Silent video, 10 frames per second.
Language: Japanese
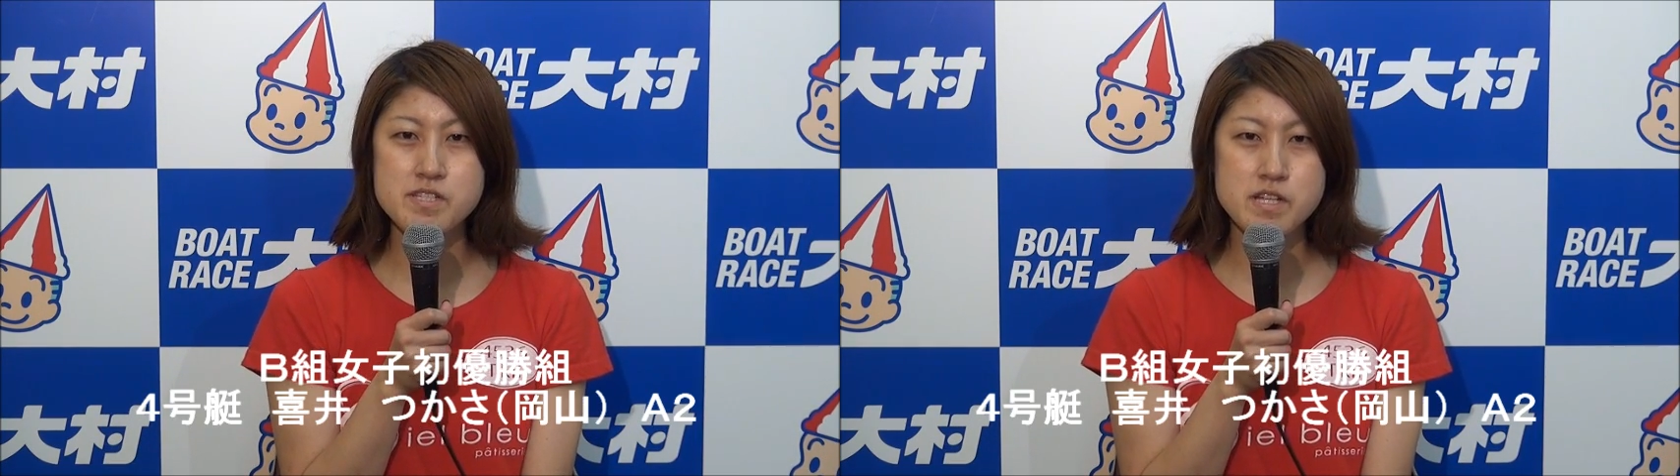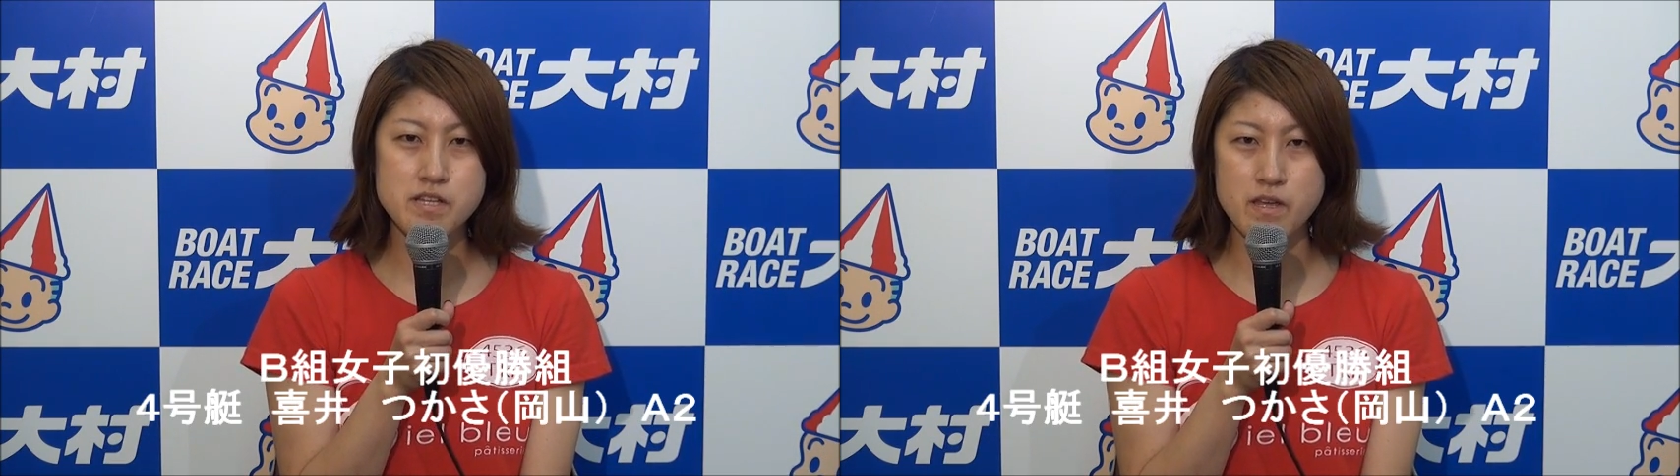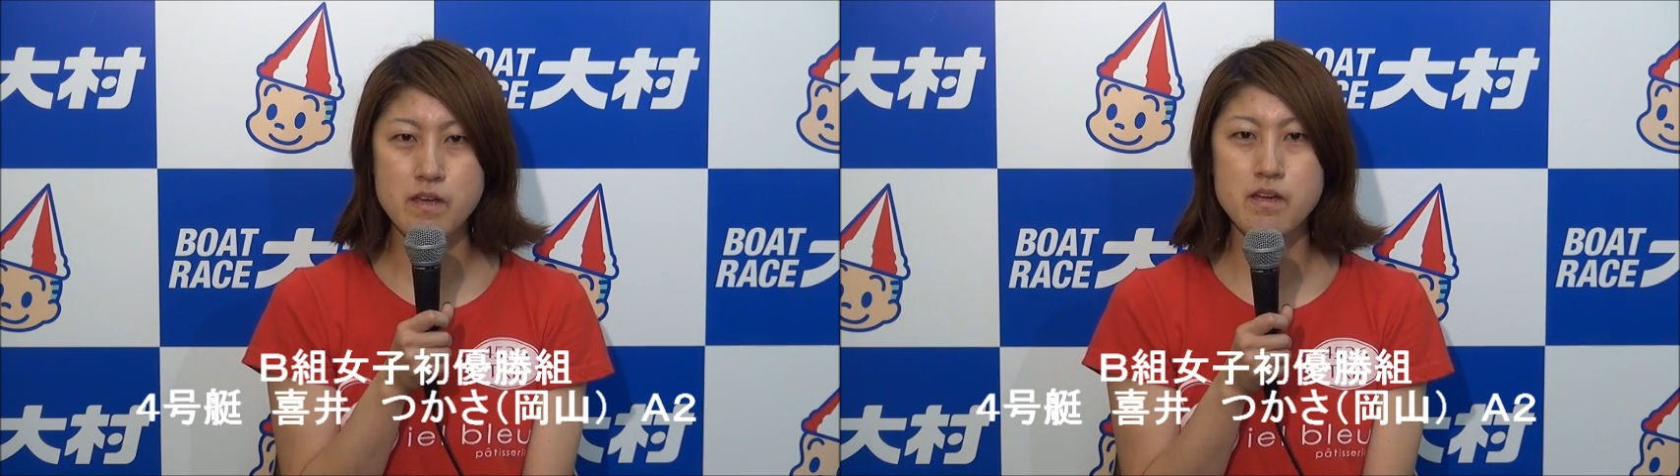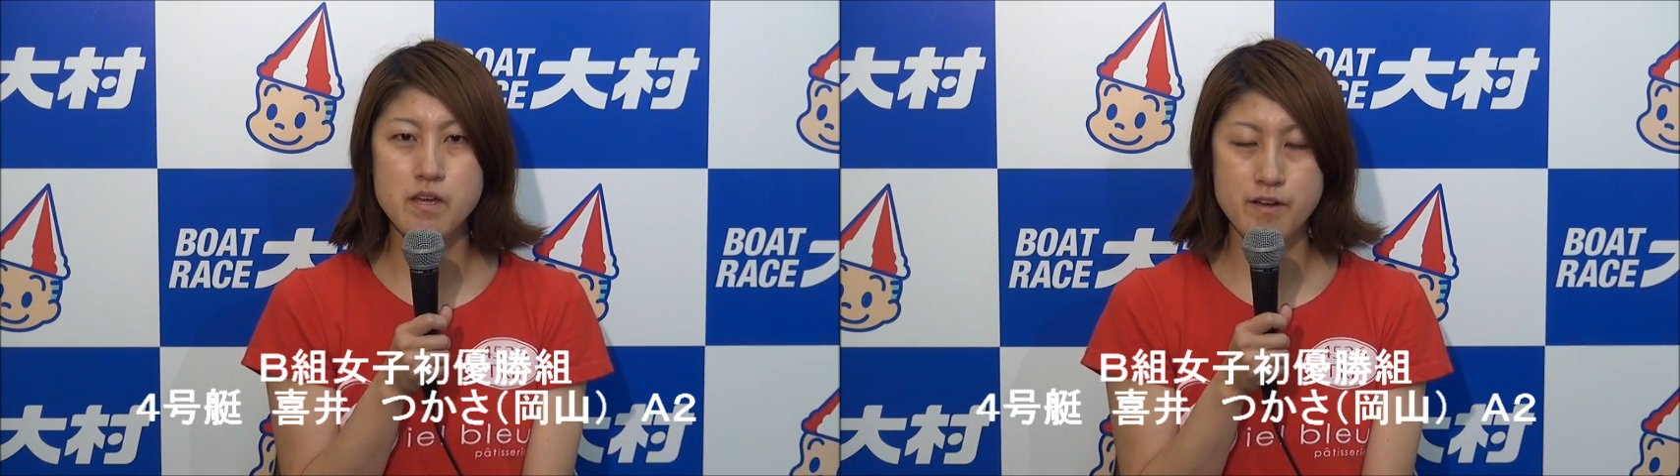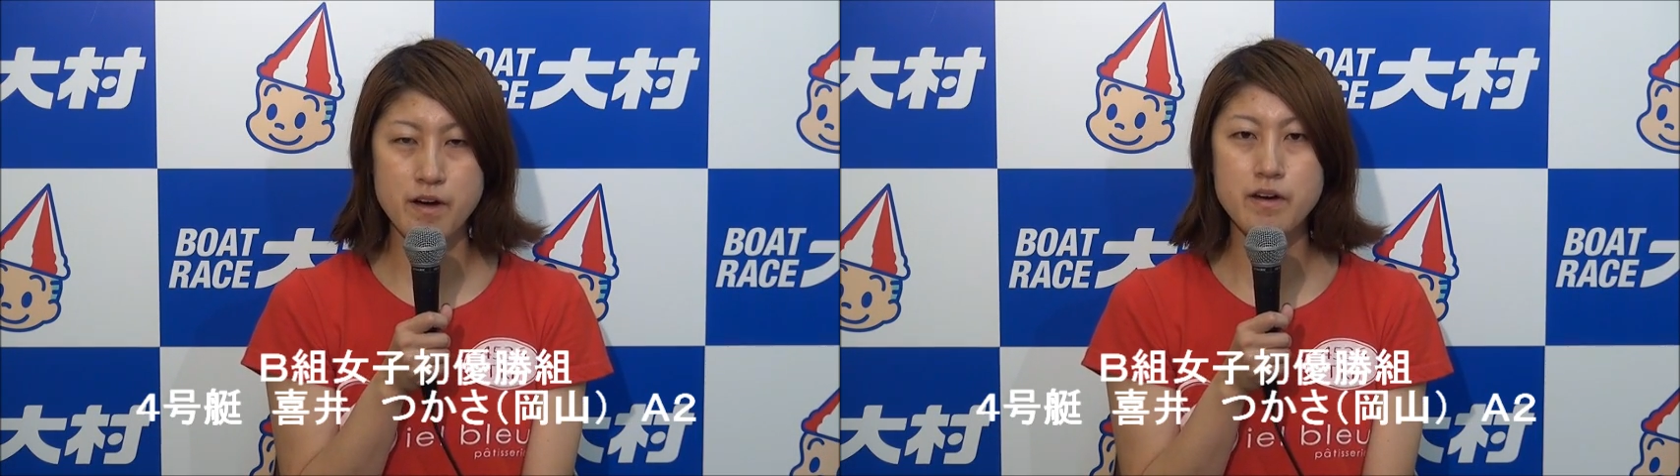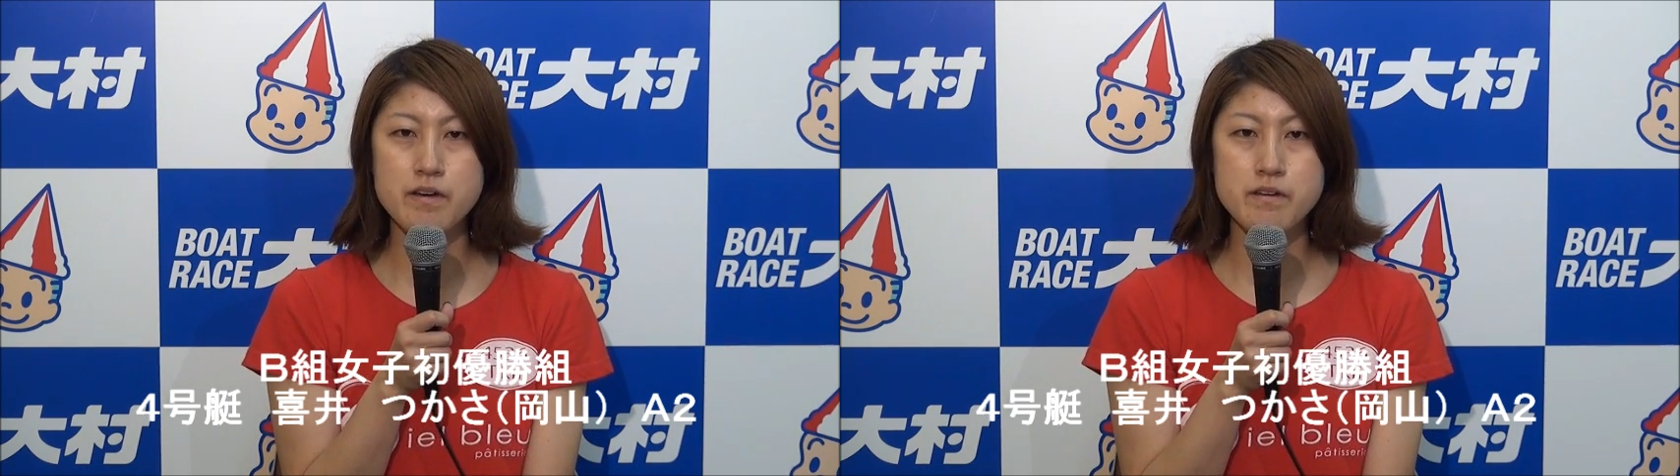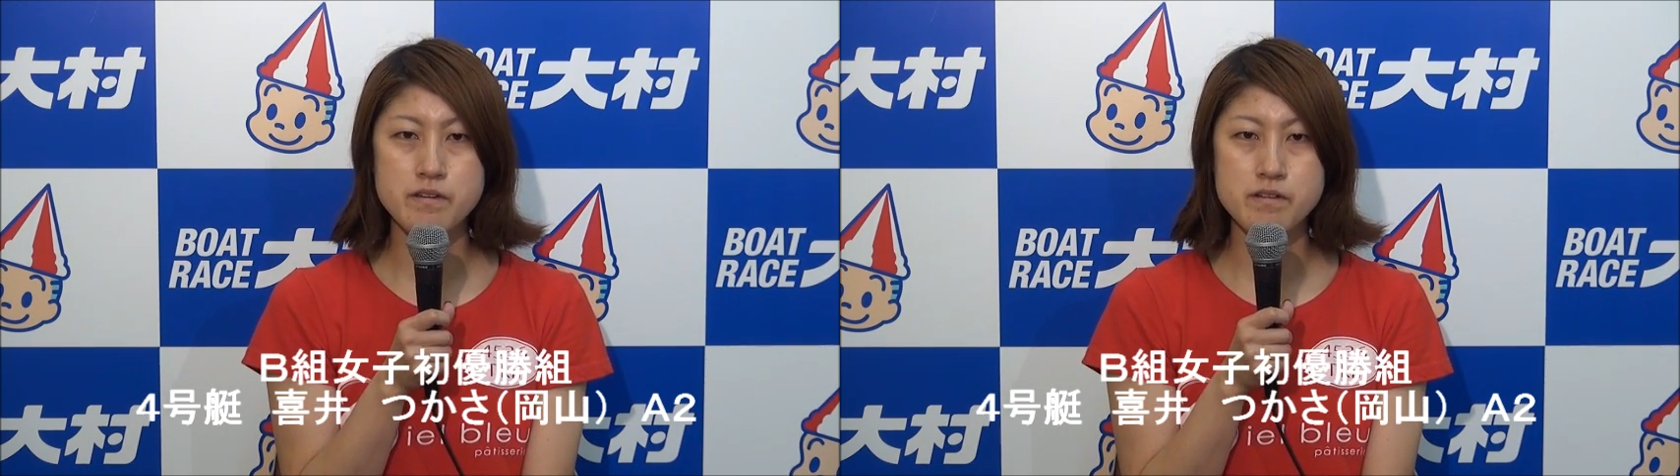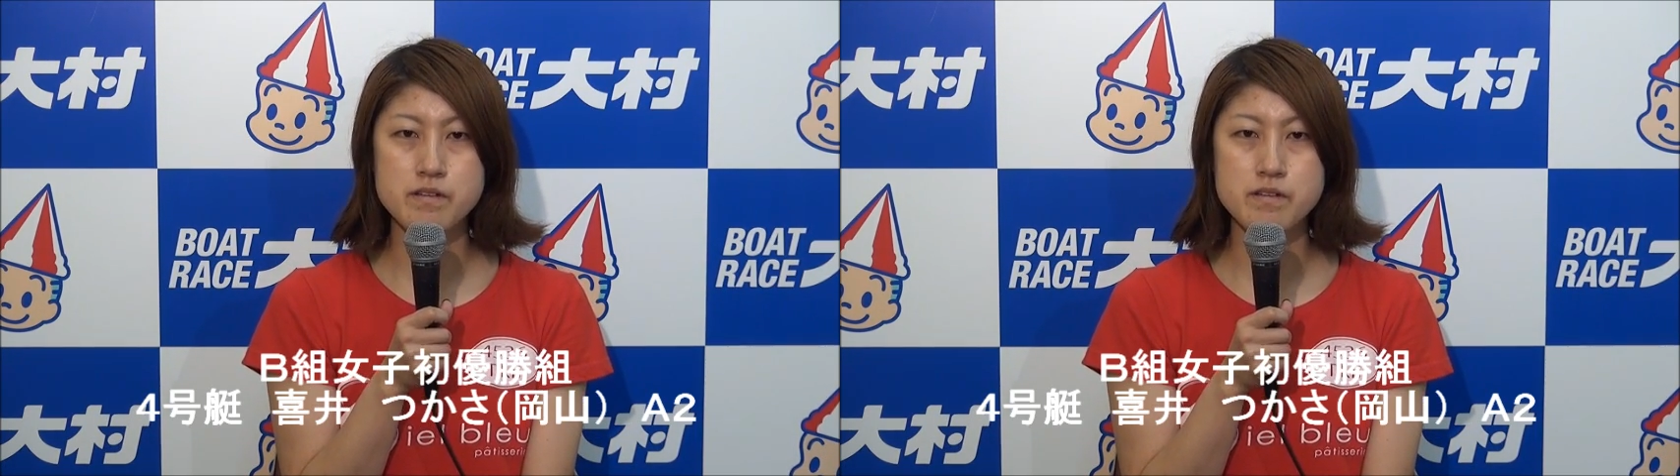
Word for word: したんで。はい。